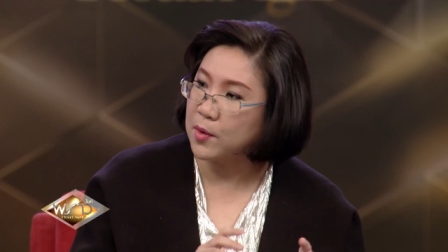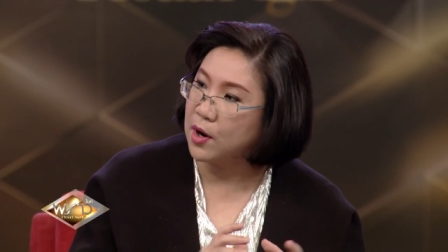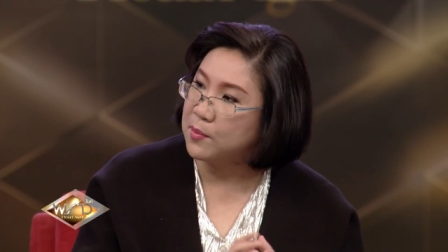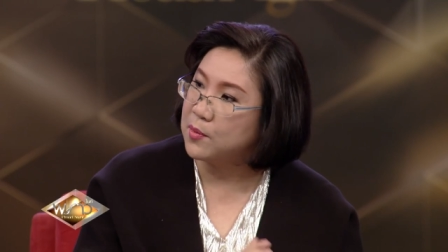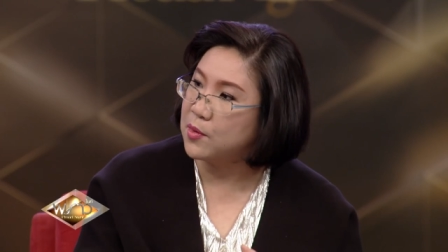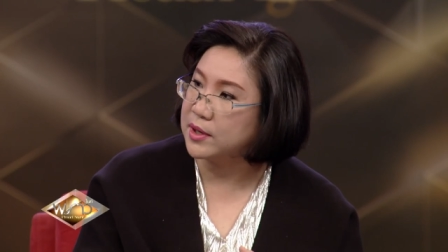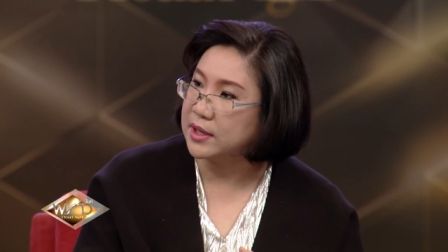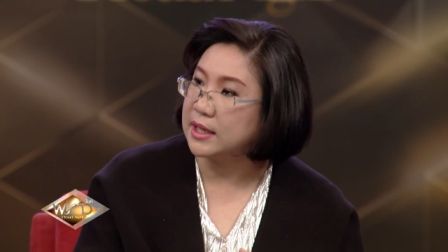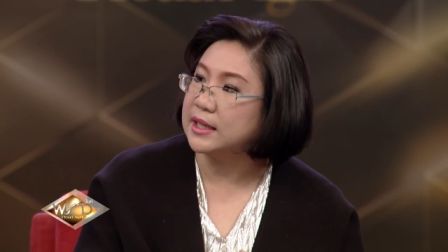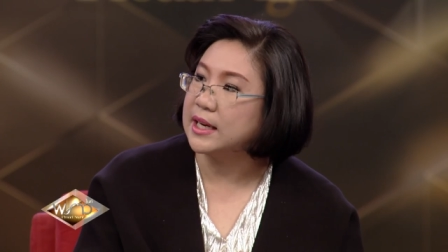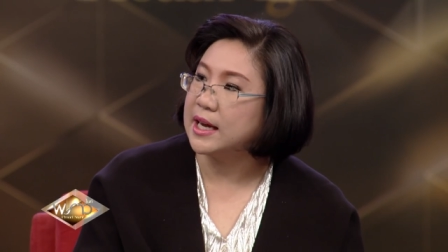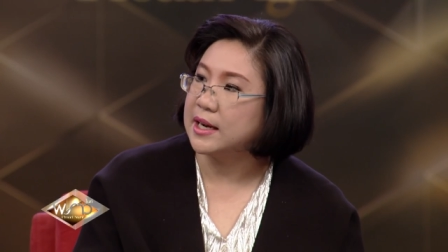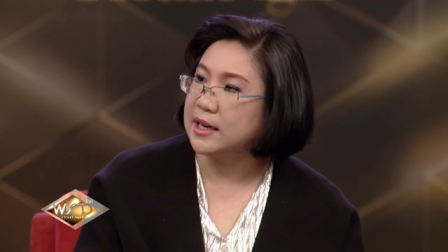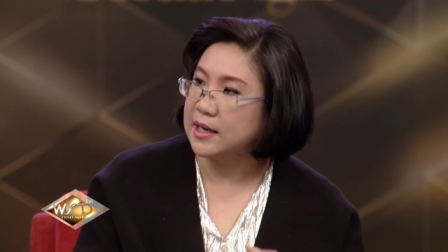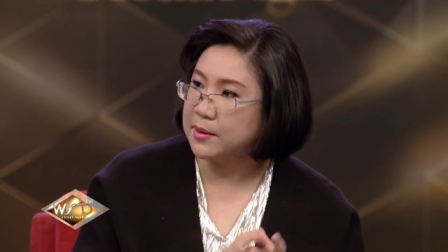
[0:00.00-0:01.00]
ข้อมูลนั้น
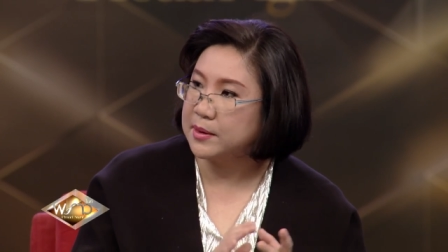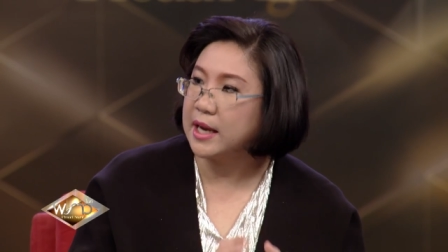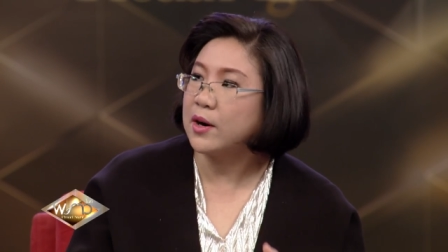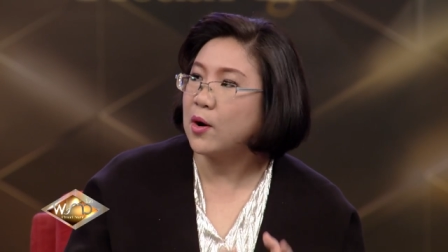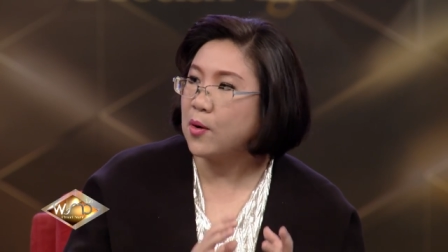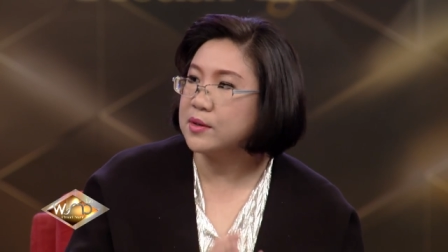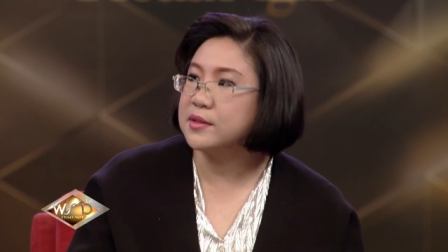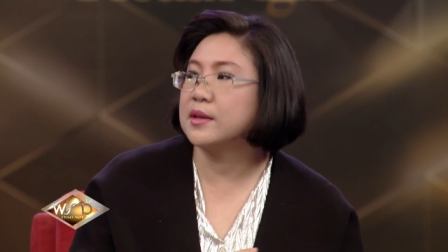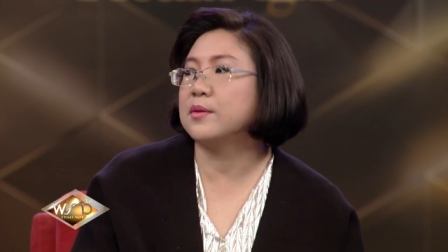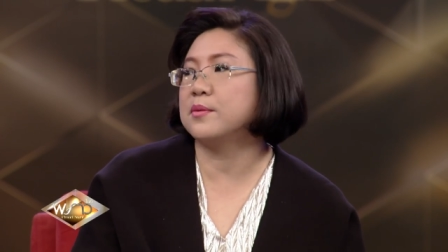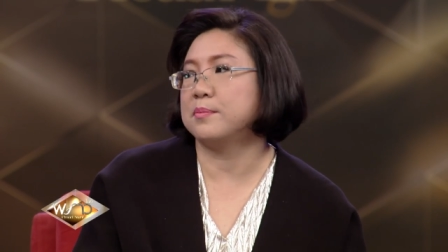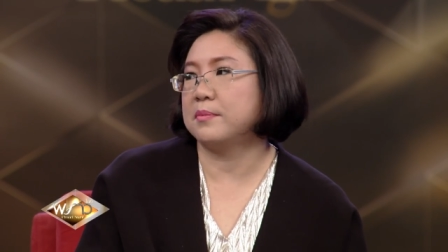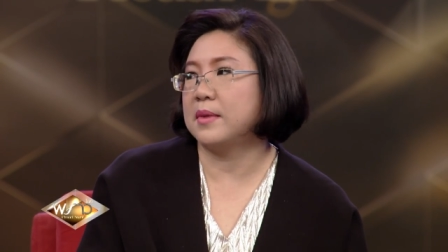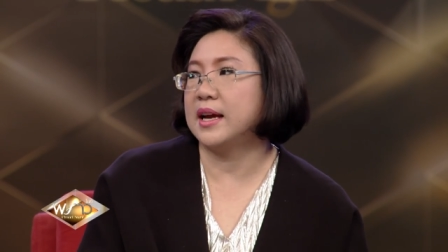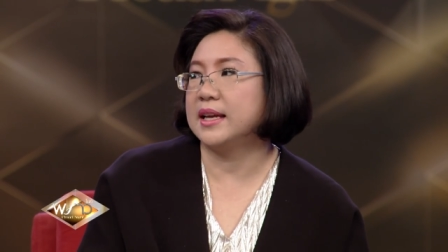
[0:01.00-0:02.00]
น่ะแล้วได้ข้อสรุป
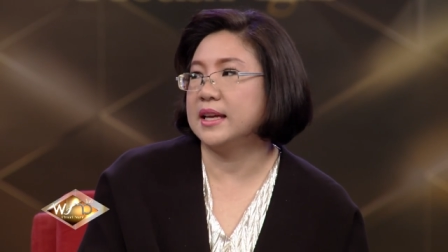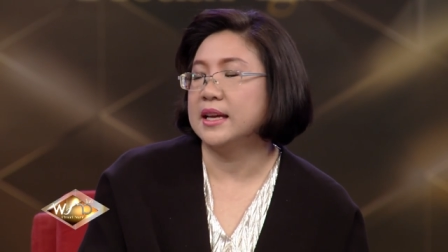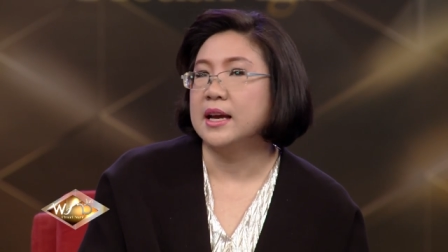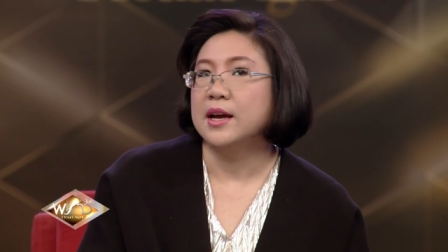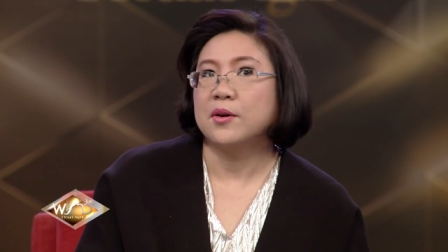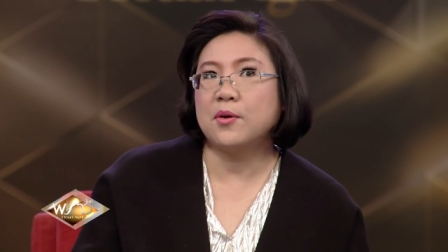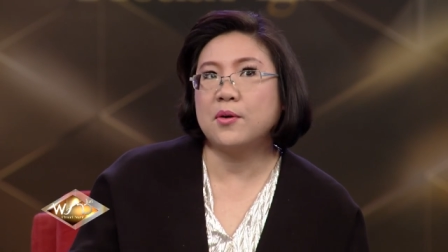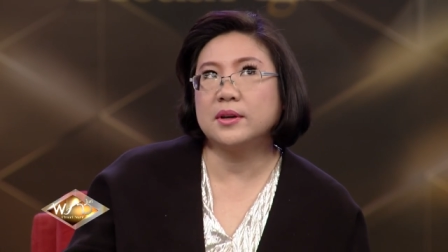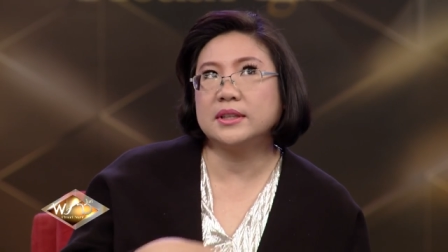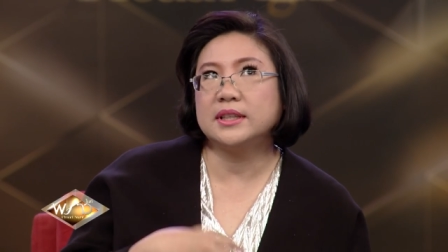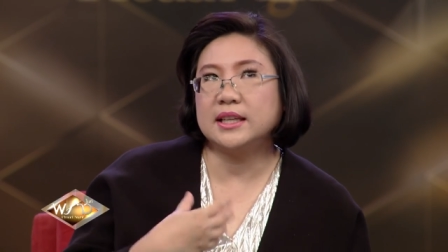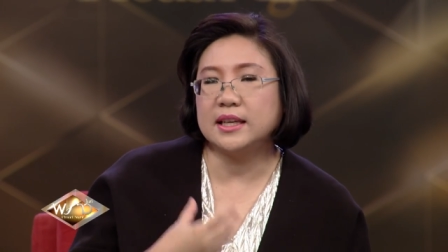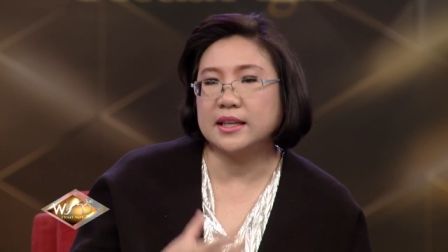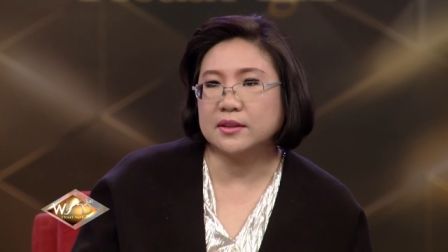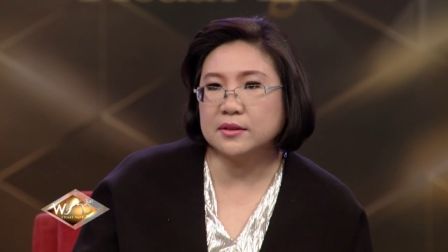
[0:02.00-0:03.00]
ไหมคน
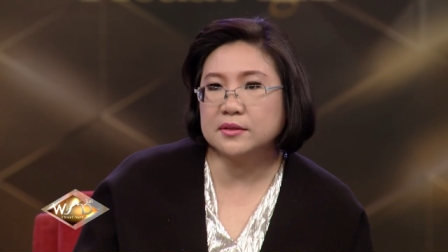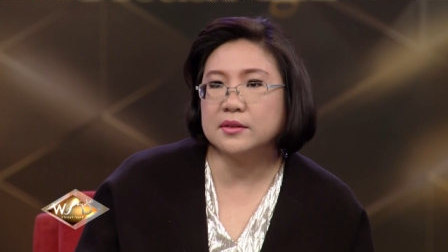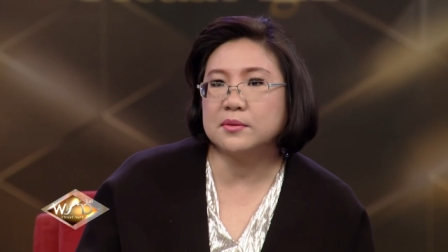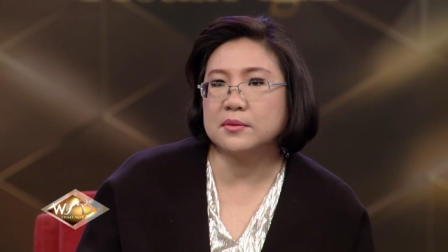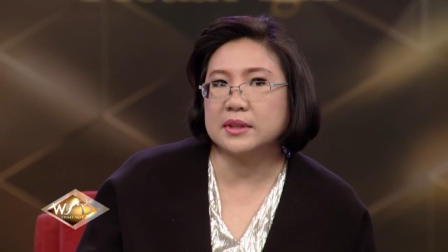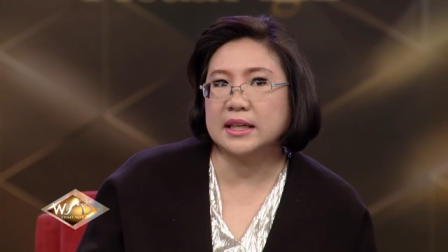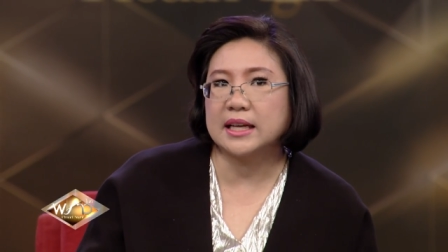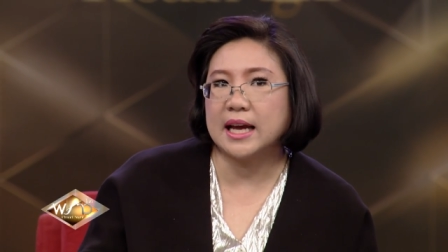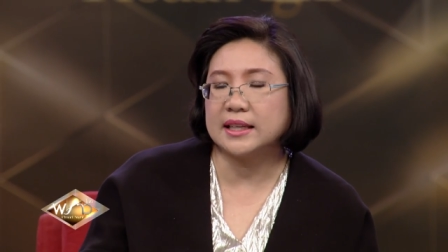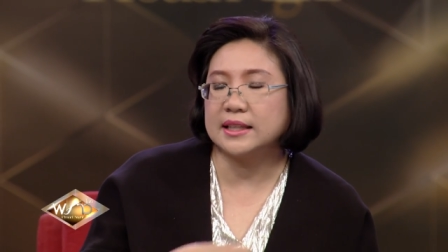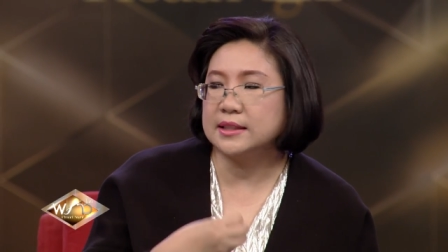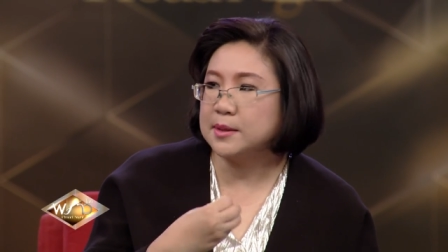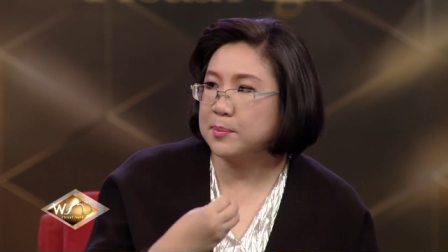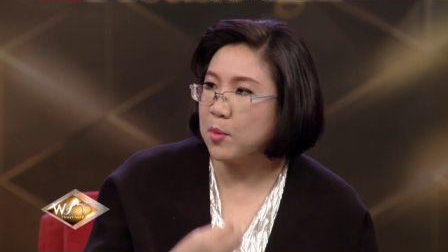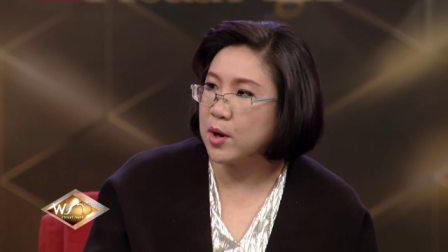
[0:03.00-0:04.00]
เขียนก็สนุกในการที่
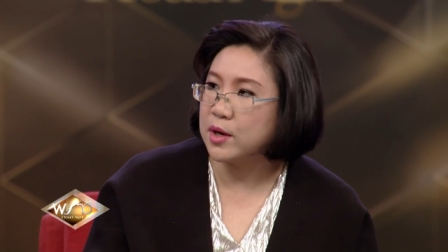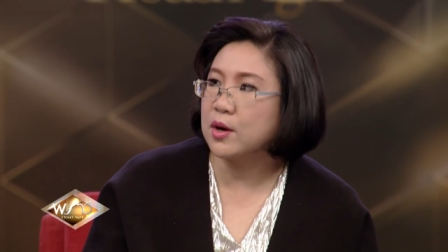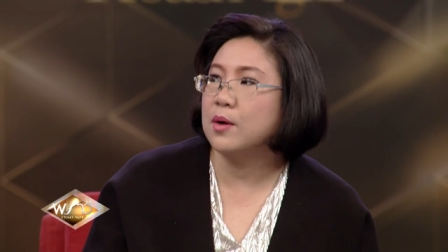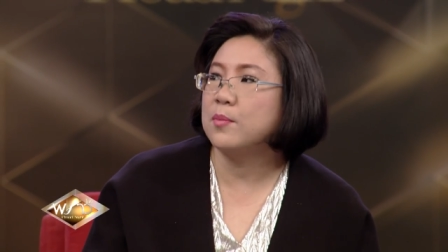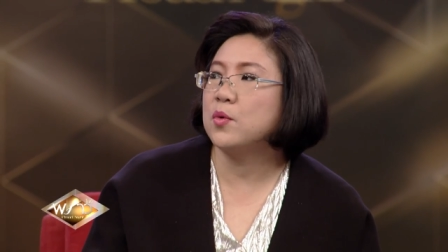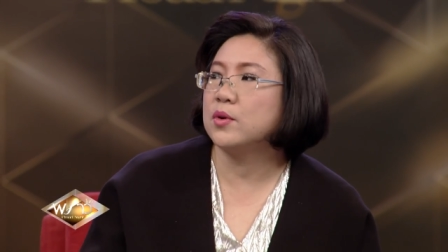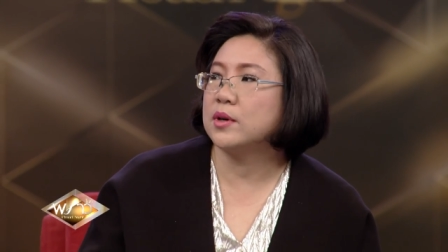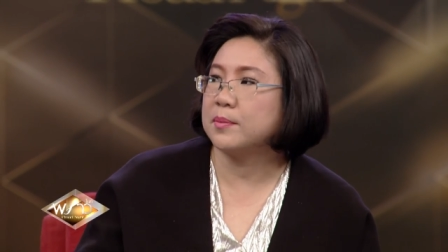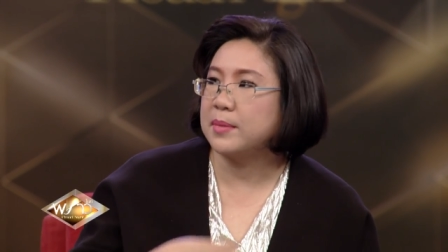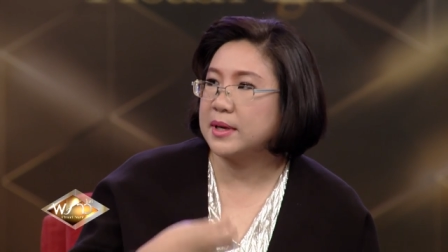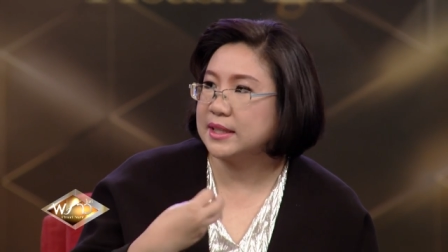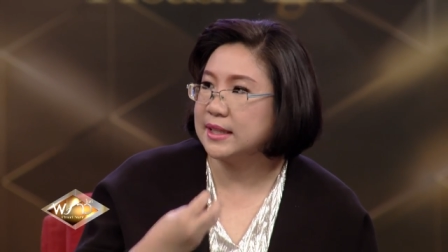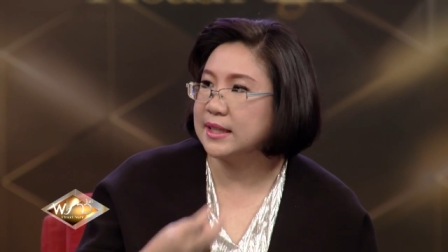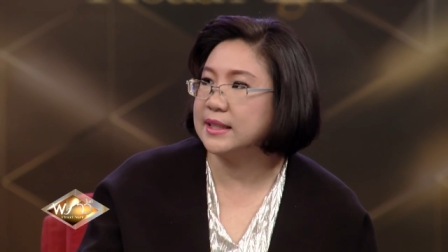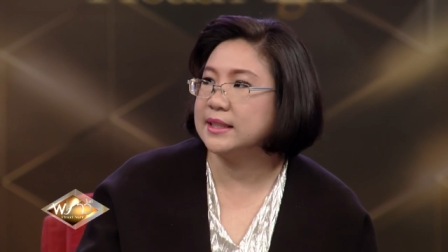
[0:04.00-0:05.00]
จะปล่อยข้อมูลออกไป
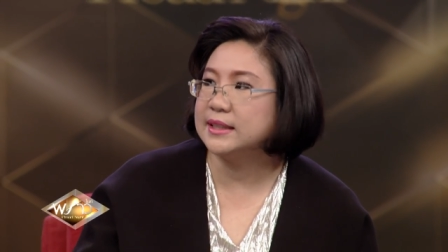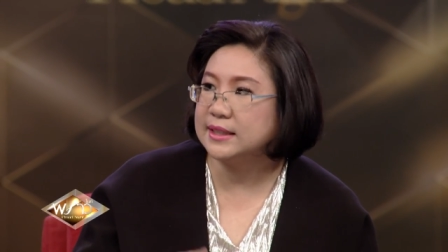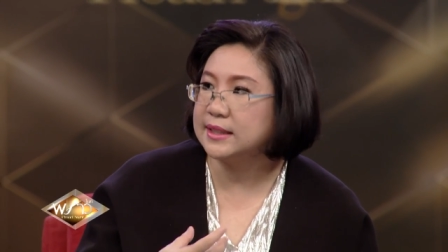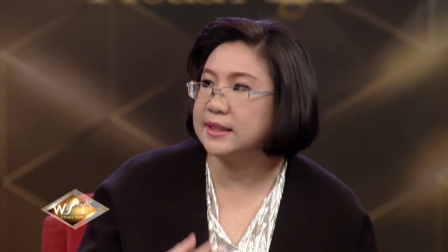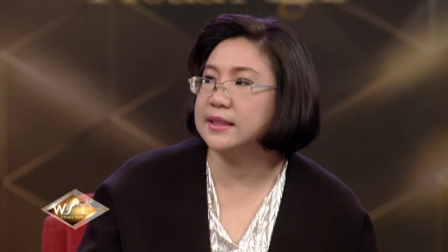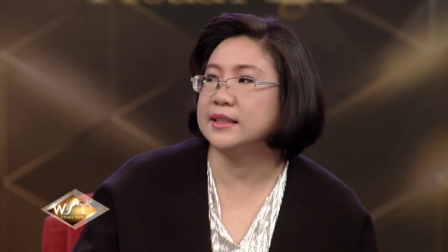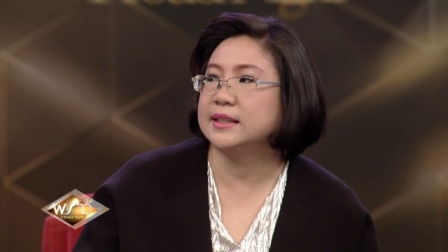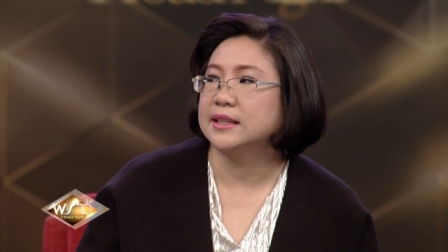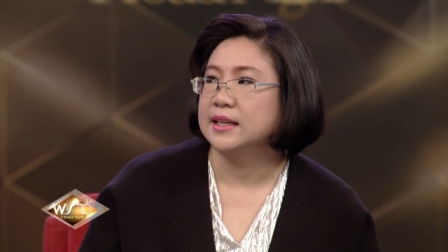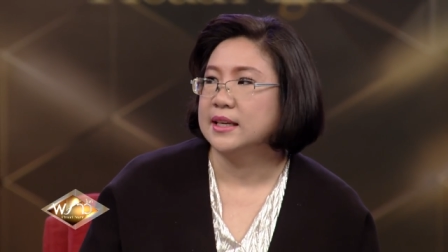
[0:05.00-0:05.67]
ทีละนิดทีละนิด